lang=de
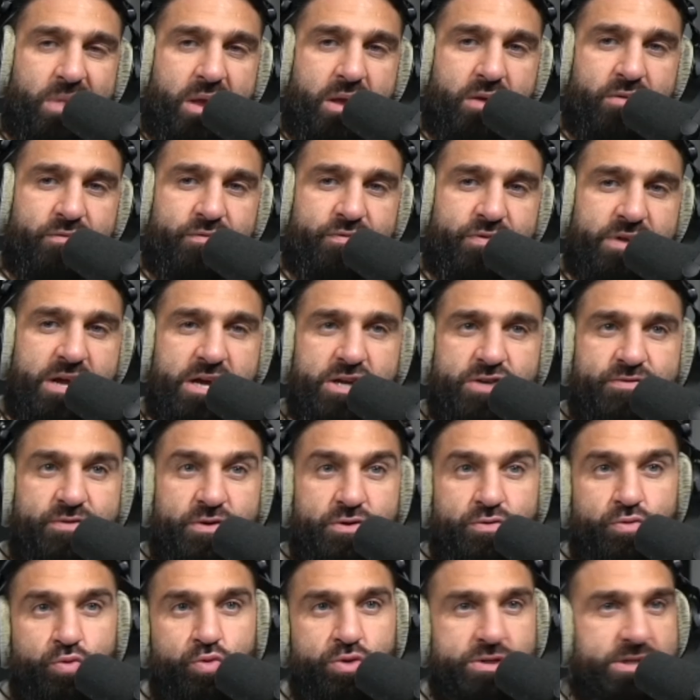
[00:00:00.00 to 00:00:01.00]
Vielleicht
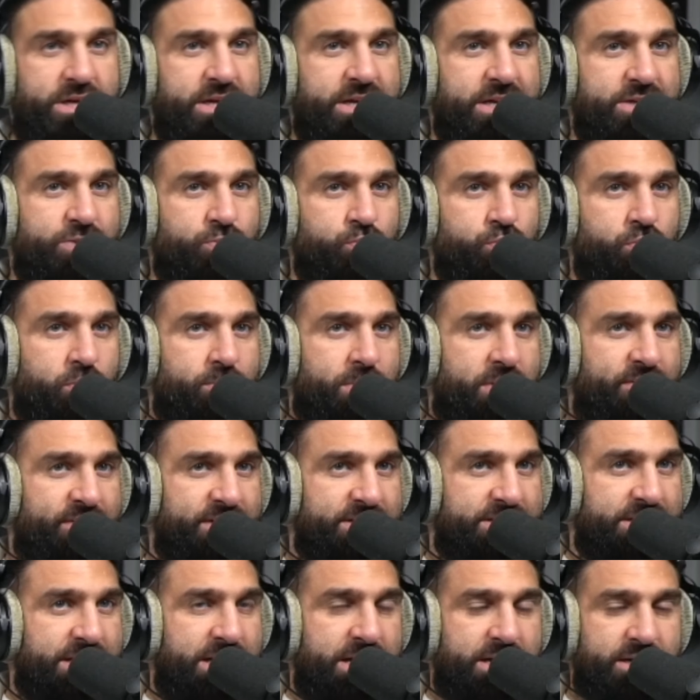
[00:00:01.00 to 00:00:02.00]
wird Roos ja dazu nochmal
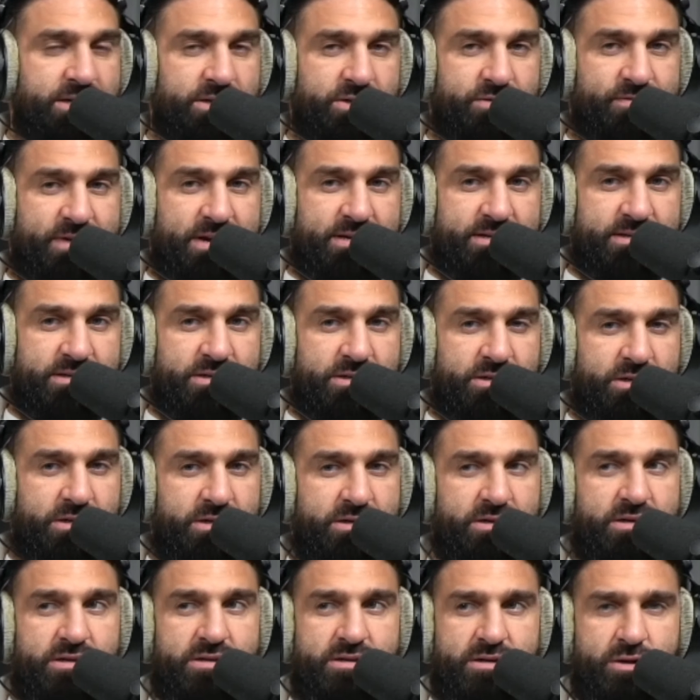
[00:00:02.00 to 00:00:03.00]
was sagen. Ich weiß es nicht.
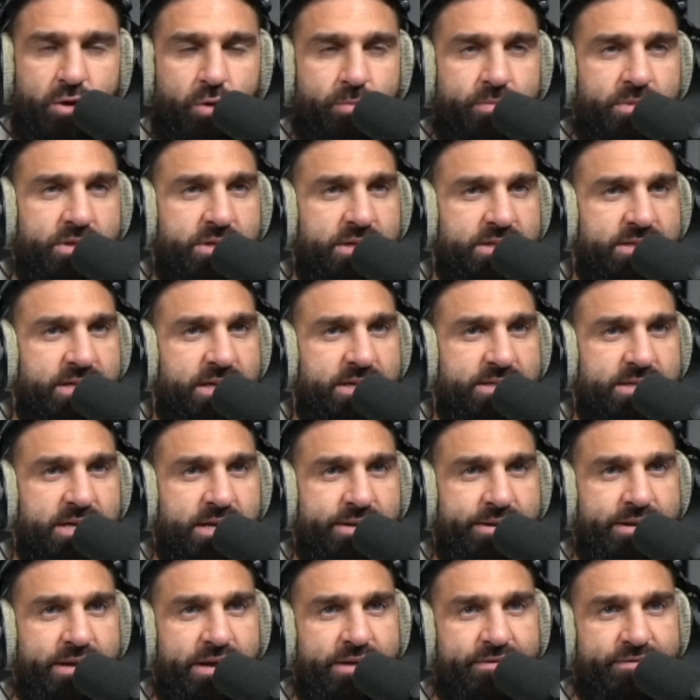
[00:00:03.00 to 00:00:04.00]
Ich, glaube nicht, dass er jetzt
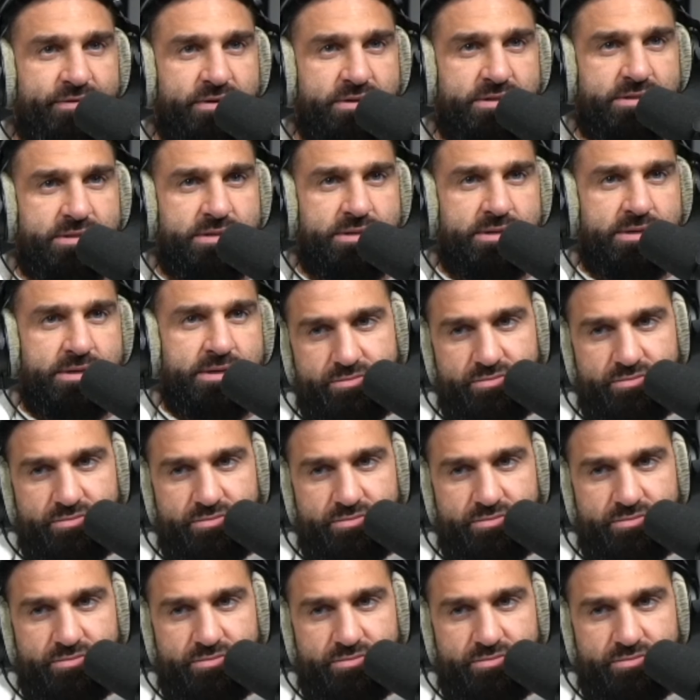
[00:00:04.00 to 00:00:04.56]
gerade live ist.